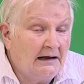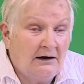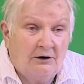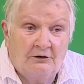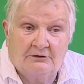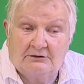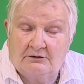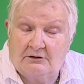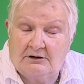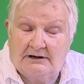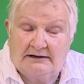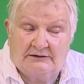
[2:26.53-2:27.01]

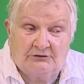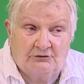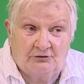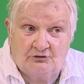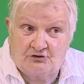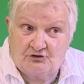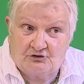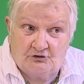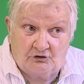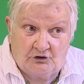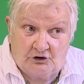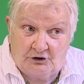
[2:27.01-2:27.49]
On aura
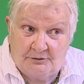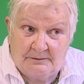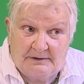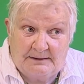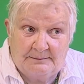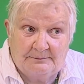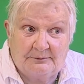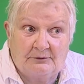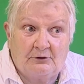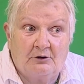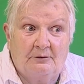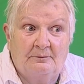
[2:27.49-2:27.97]
toujours le
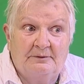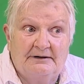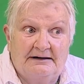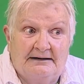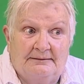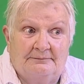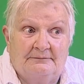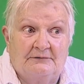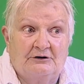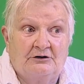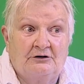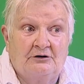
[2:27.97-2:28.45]
même
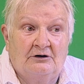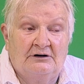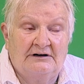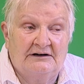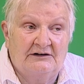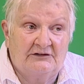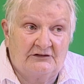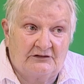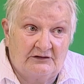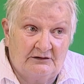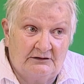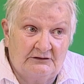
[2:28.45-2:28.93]
problème, que
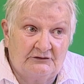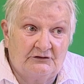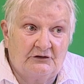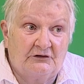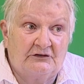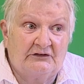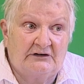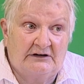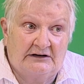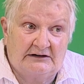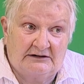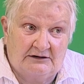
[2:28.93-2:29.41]
les gens de
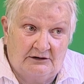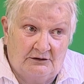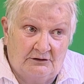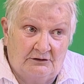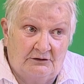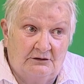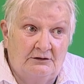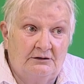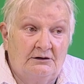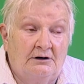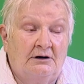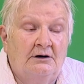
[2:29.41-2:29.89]
cette
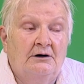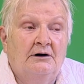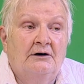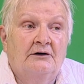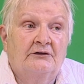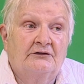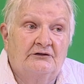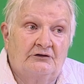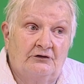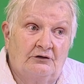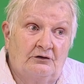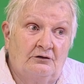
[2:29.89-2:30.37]
langue
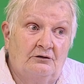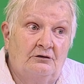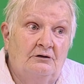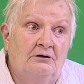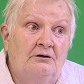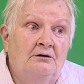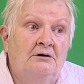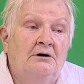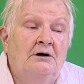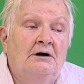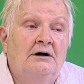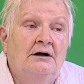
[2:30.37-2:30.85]

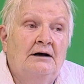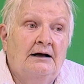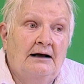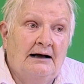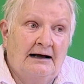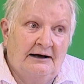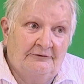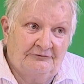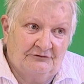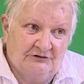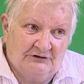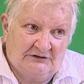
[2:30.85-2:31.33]
seront
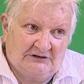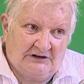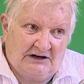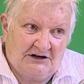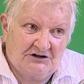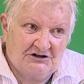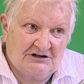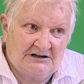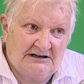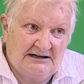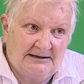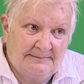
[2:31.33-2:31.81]

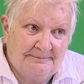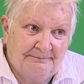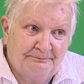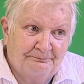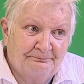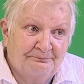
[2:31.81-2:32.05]
avantagés.